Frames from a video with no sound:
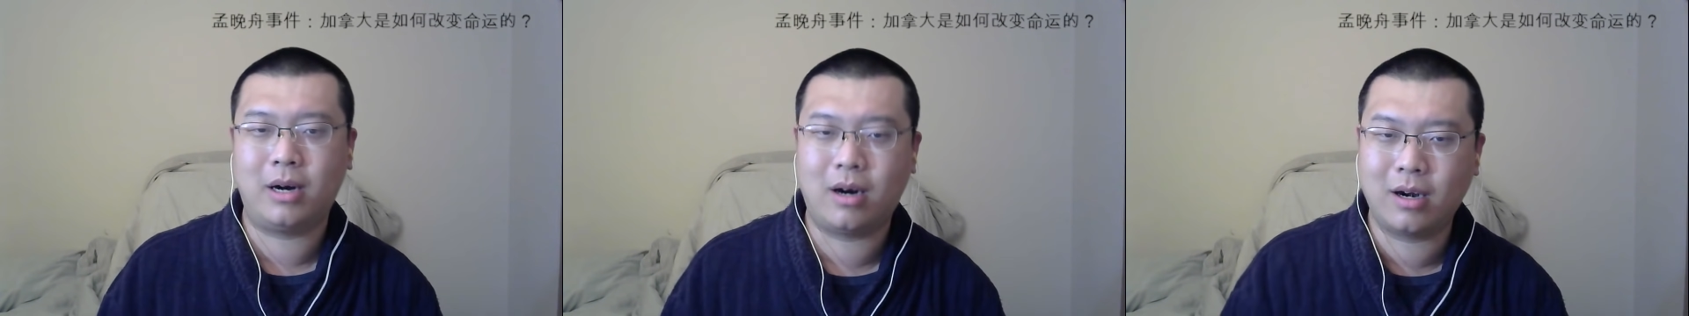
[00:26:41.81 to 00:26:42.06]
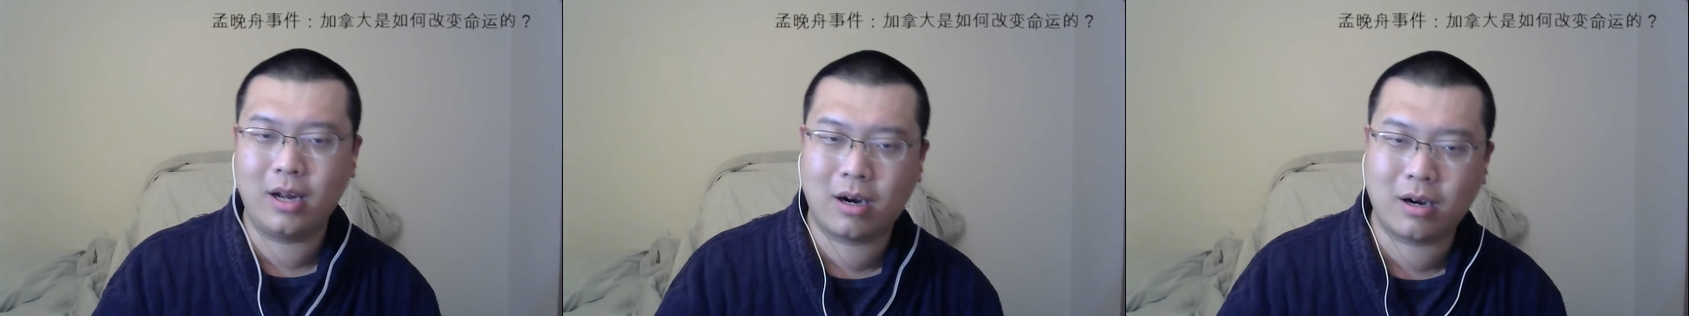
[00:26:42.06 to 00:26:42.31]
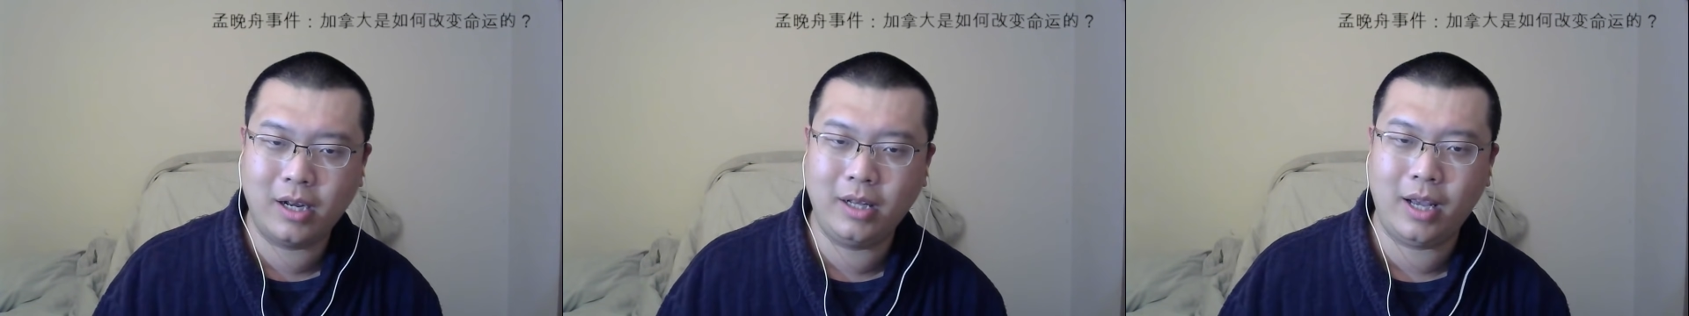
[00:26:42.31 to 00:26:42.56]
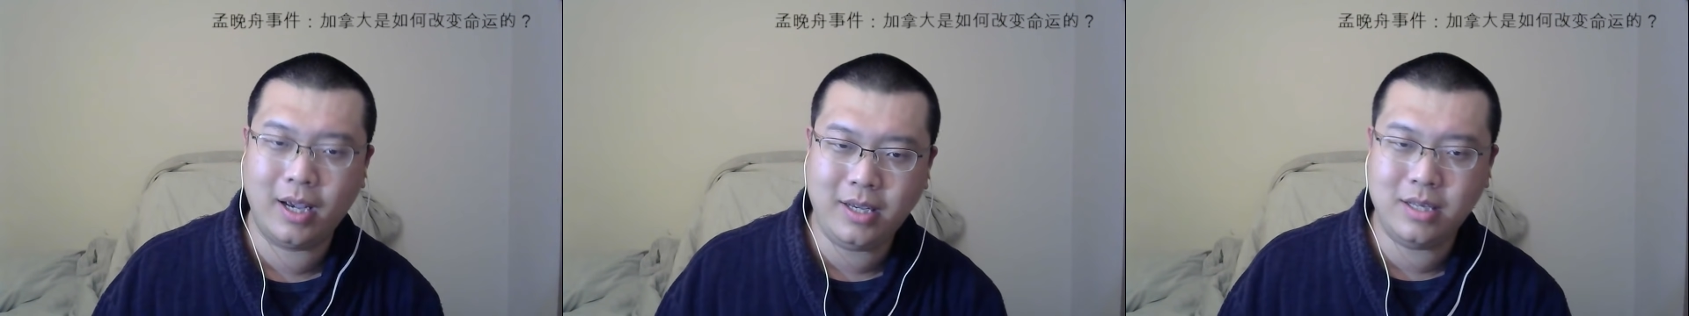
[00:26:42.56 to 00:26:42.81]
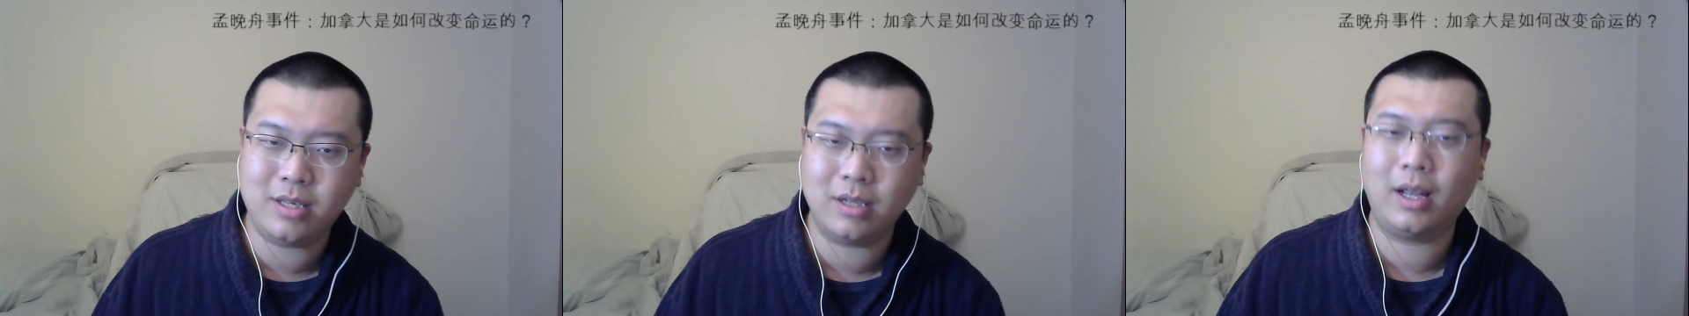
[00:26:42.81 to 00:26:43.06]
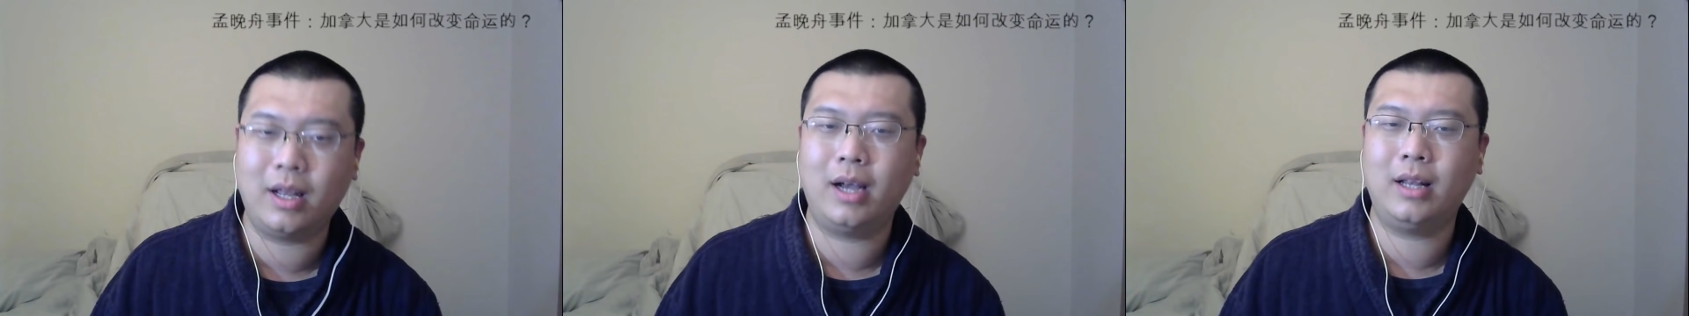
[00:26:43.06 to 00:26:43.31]
二零二零年疫情
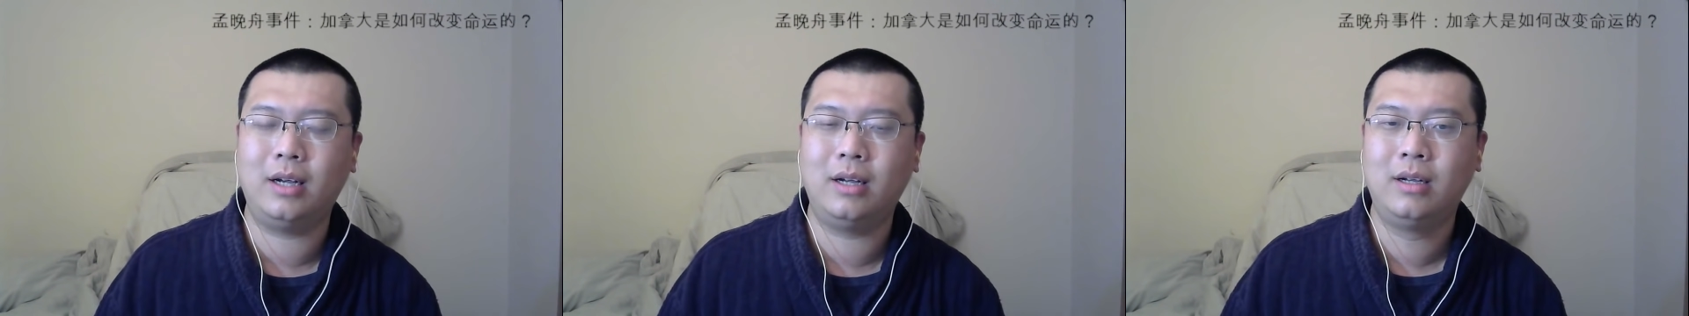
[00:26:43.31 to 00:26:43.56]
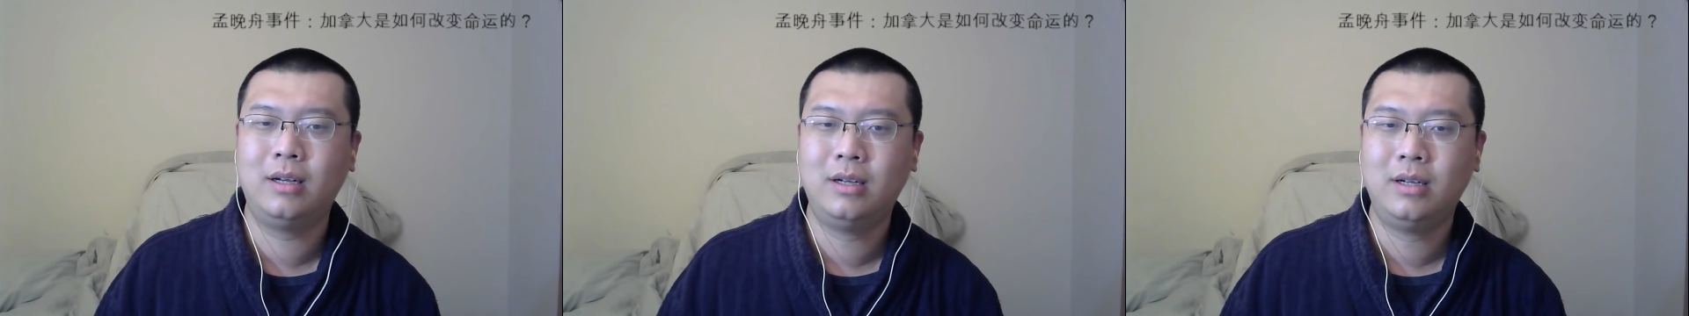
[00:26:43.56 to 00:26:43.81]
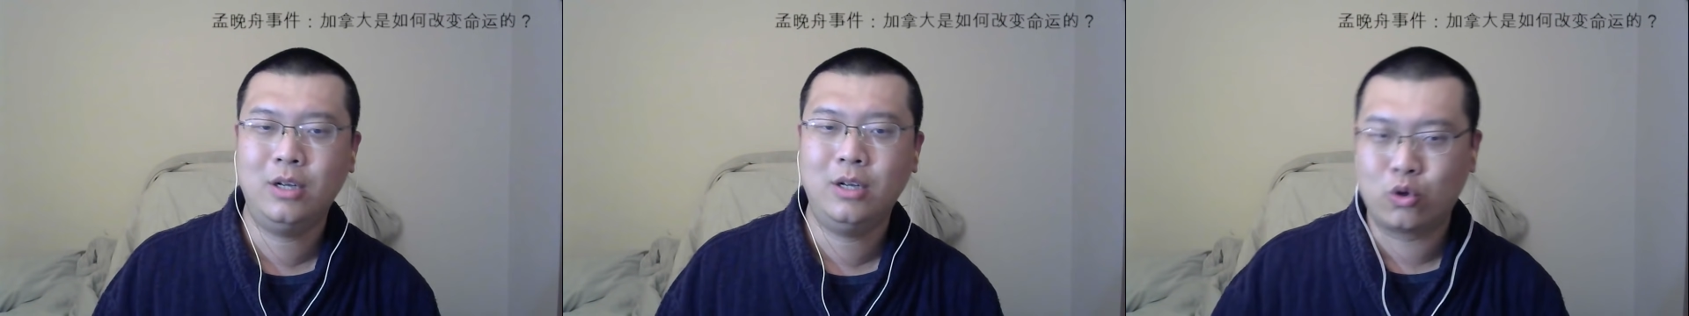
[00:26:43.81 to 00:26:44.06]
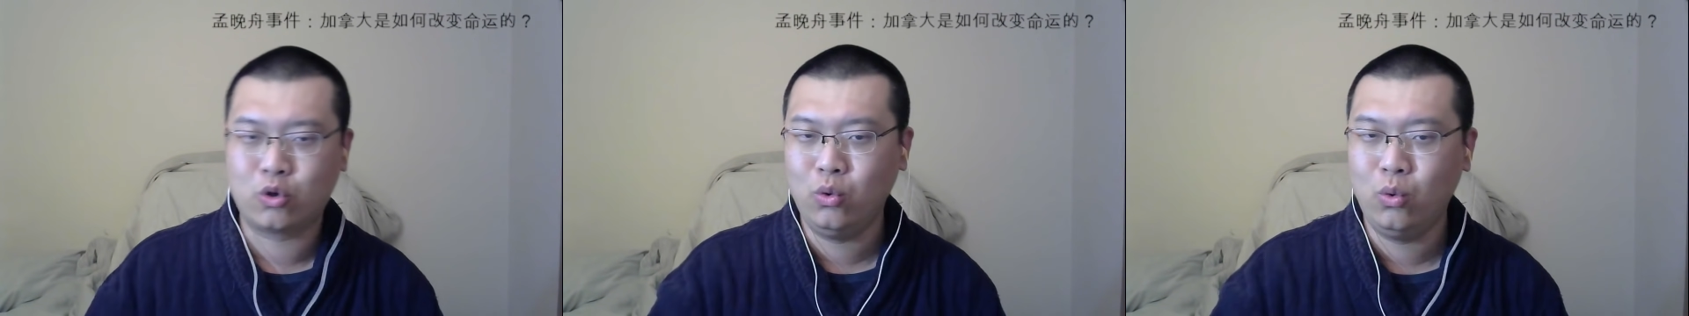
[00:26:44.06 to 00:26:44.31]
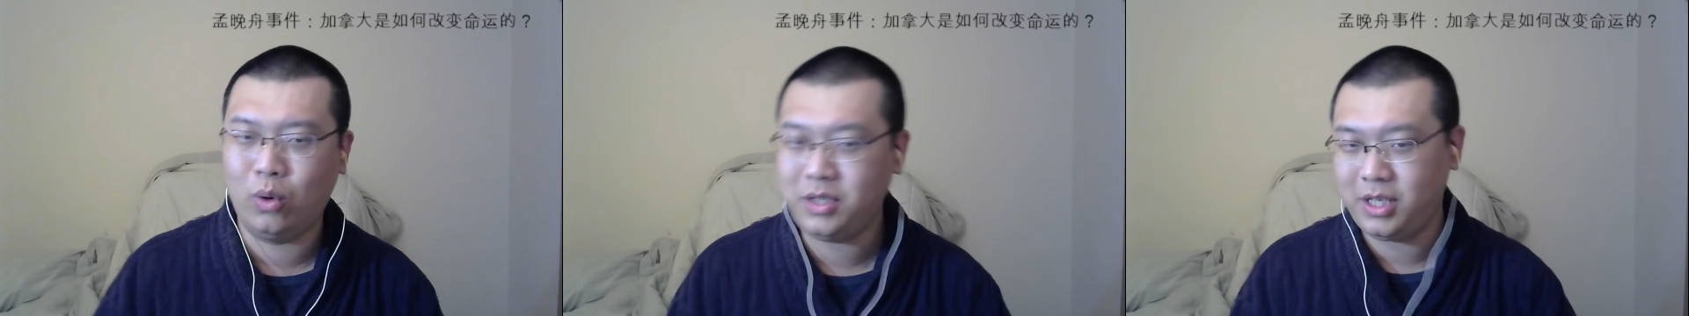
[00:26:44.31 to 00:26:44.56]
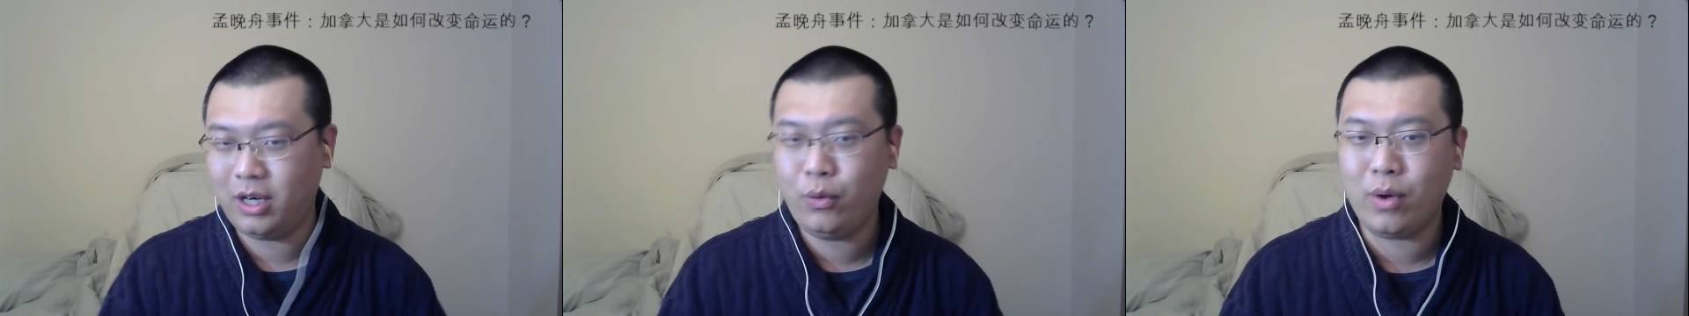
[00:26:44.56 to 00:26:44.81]
来了，中国
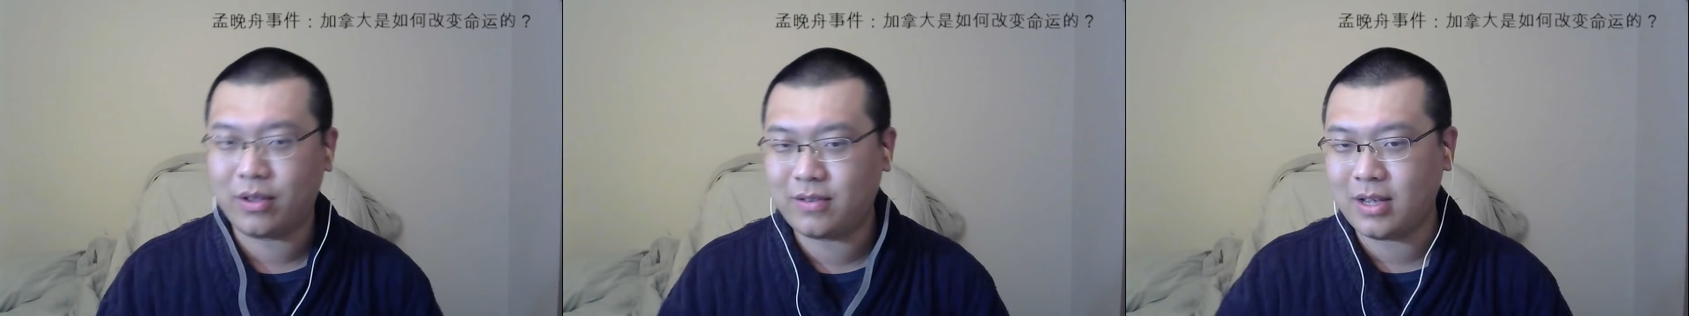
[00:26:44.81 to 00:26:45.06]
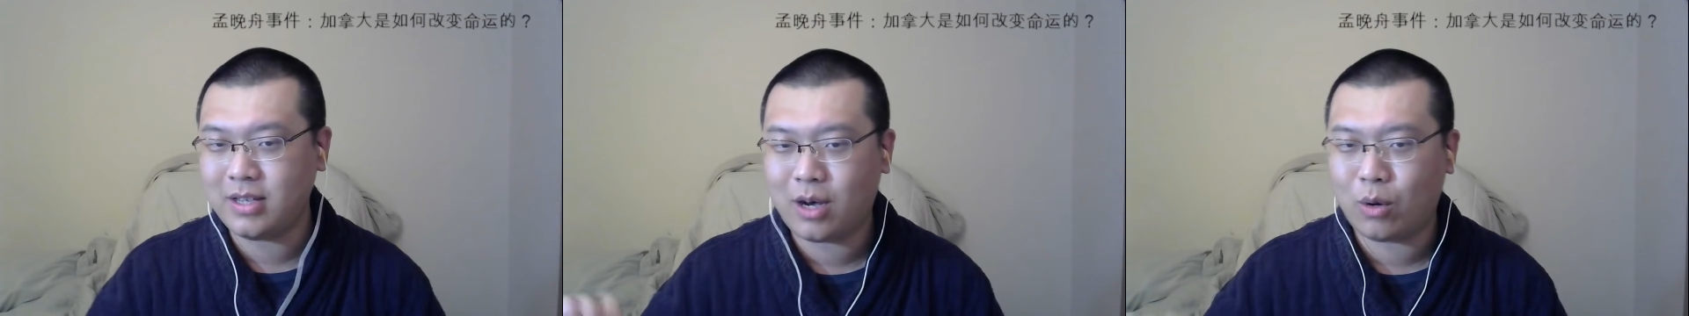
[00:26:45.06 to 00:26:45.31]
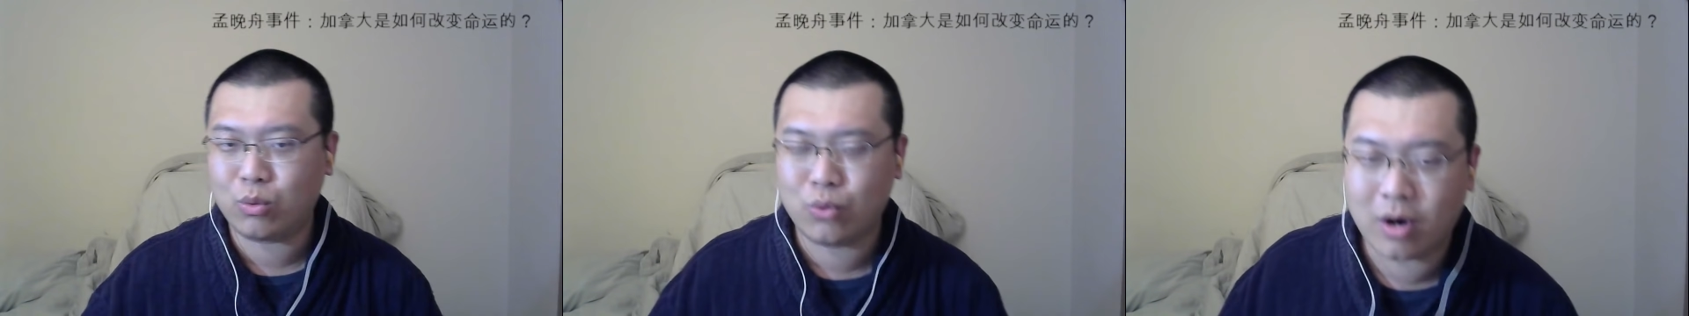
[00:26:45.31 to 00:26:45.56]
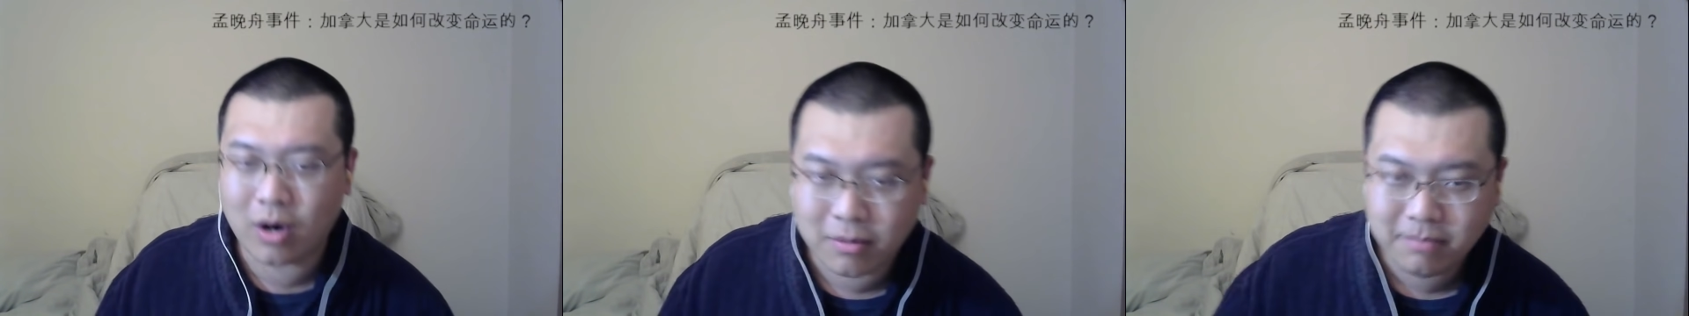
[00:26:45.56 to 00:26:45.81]
几个月三下五除二，